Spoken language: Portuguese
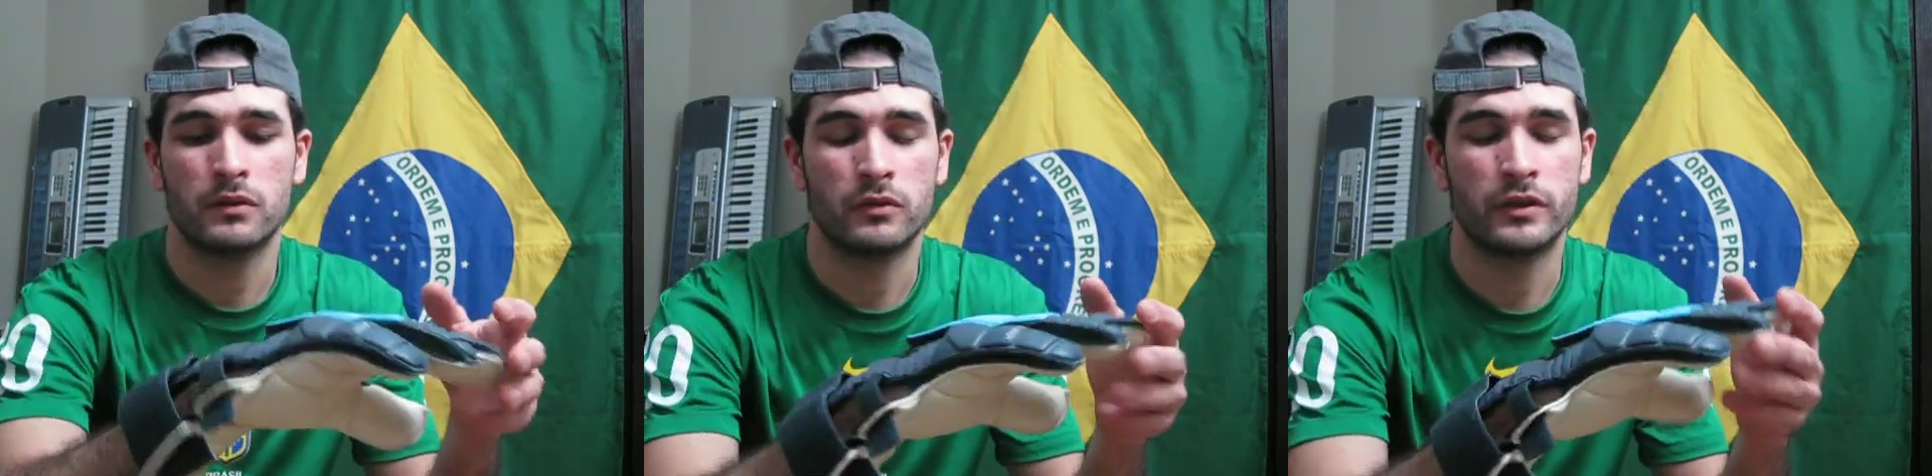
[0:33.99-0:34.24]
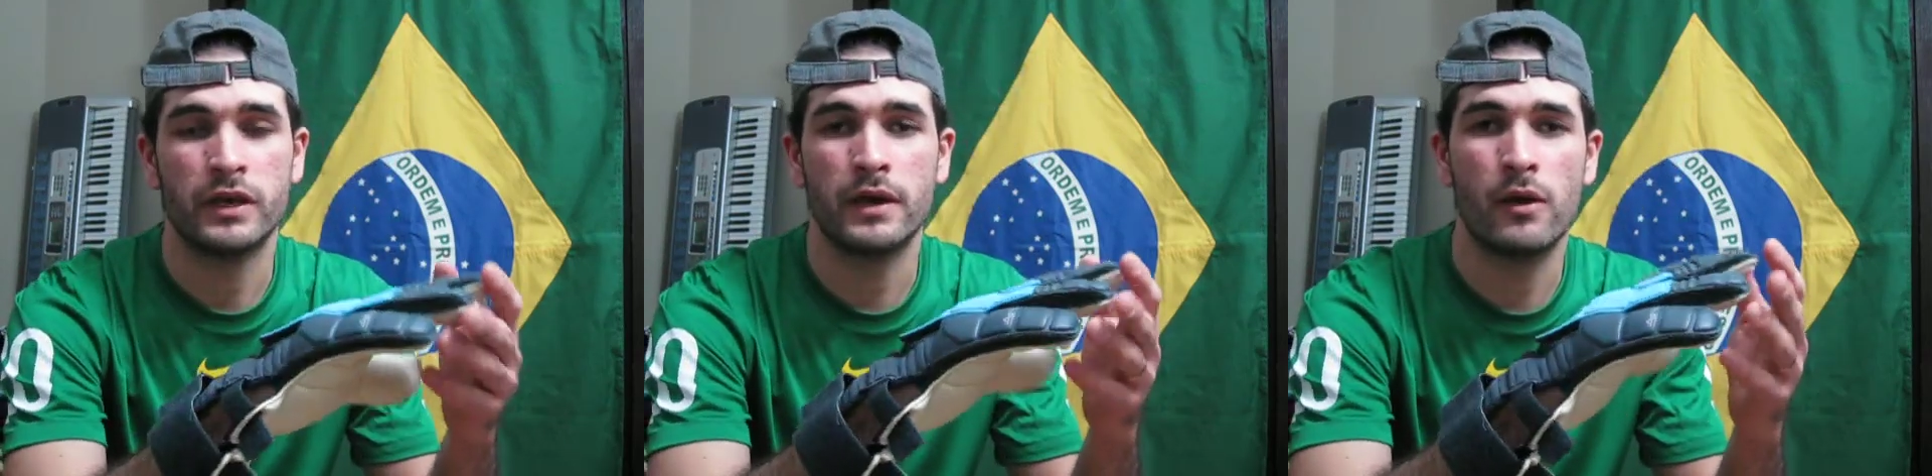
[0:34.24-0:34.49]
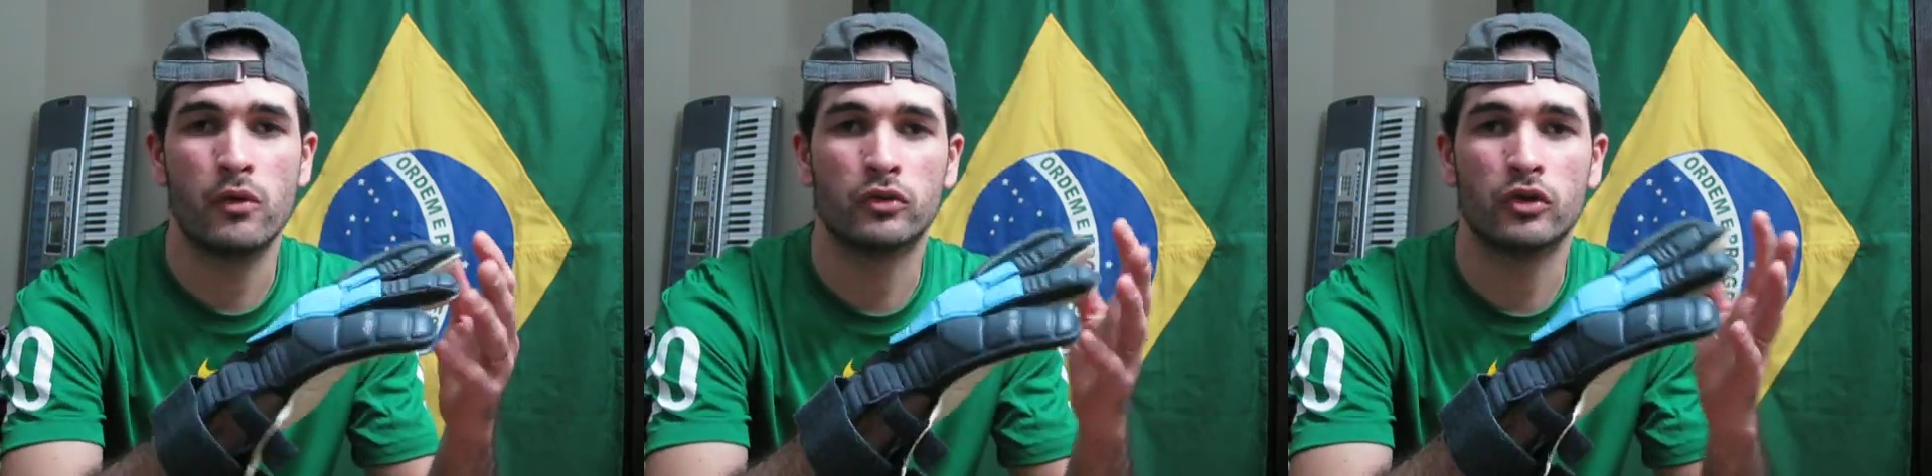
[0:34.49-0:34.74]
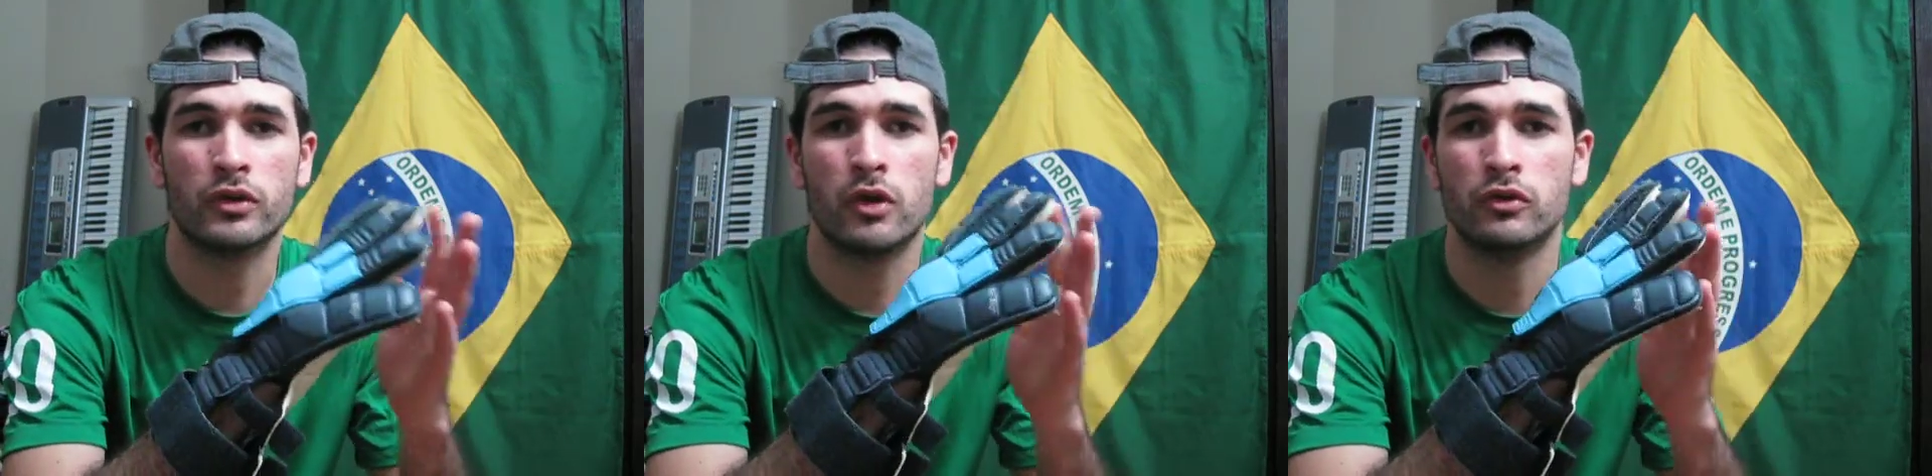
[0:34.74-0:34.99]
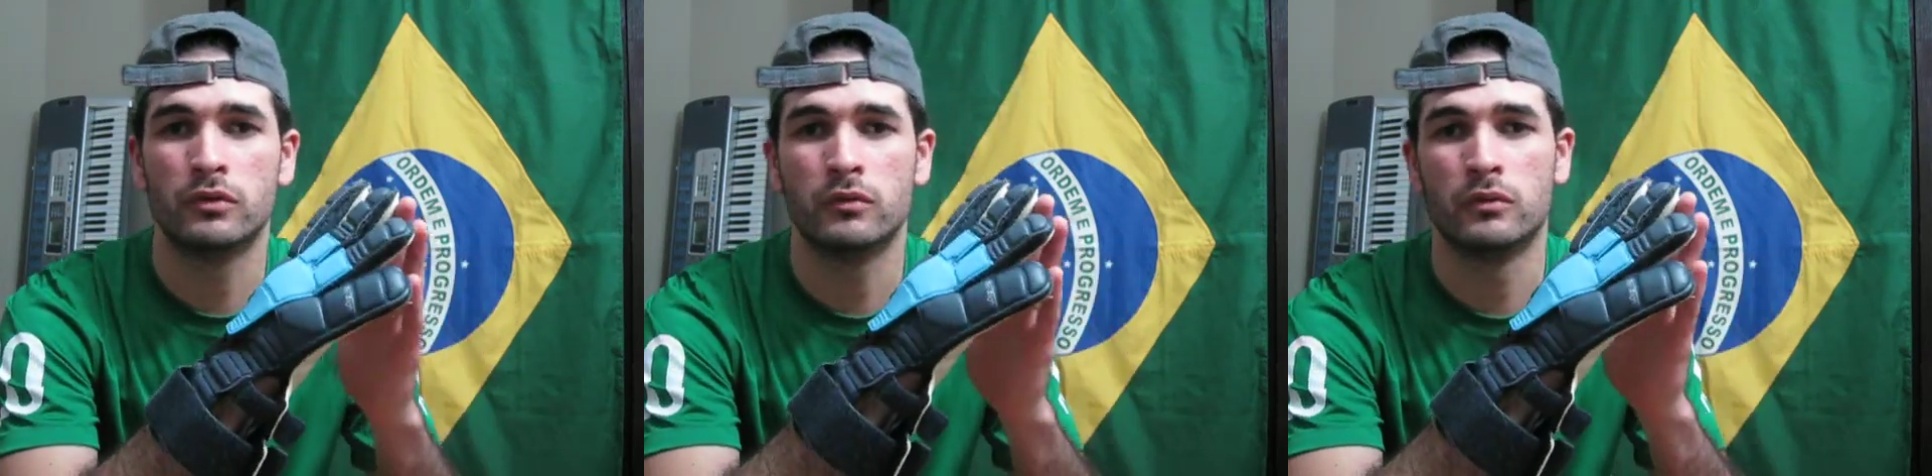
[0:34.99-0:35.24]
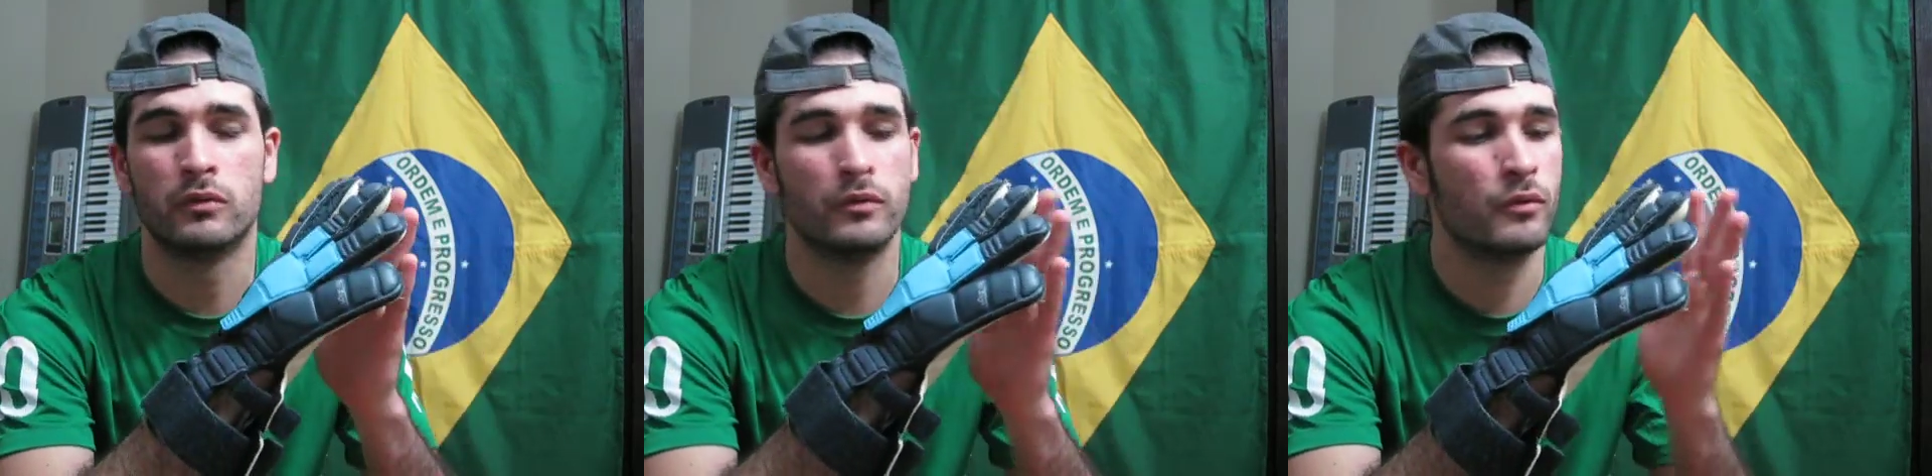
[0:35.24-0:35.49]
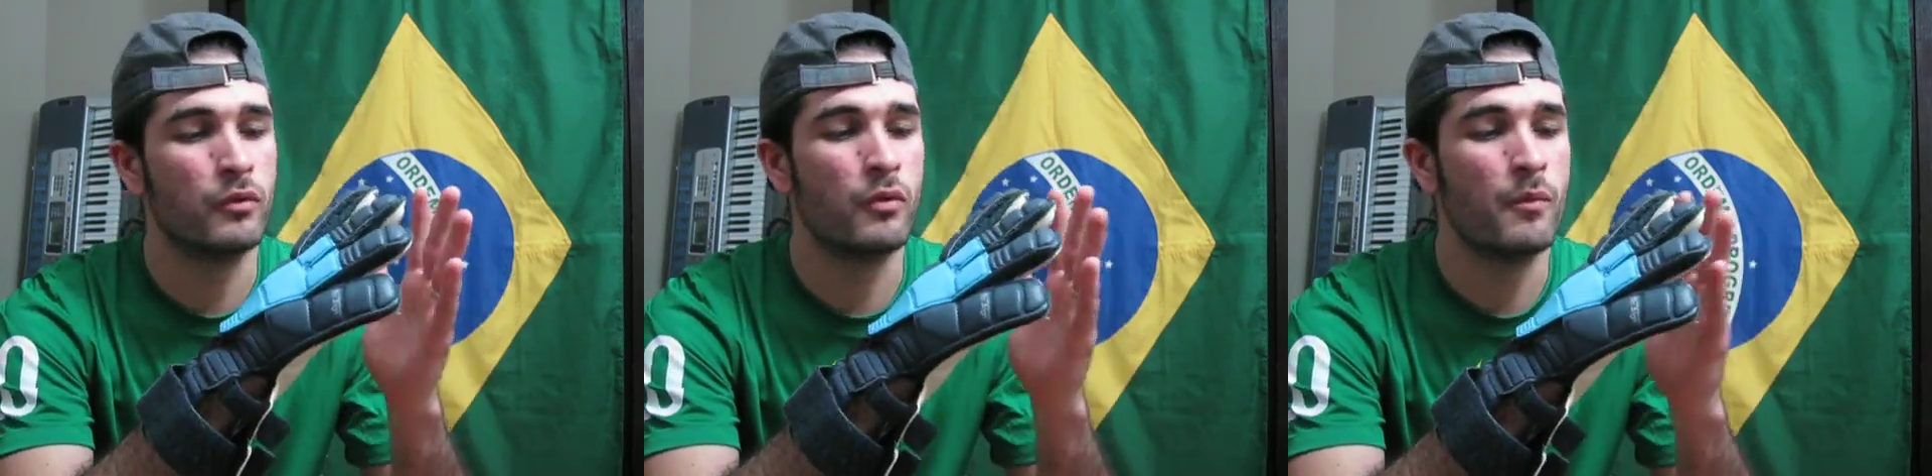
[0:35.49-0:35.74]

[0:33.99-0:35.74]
que é o total, o,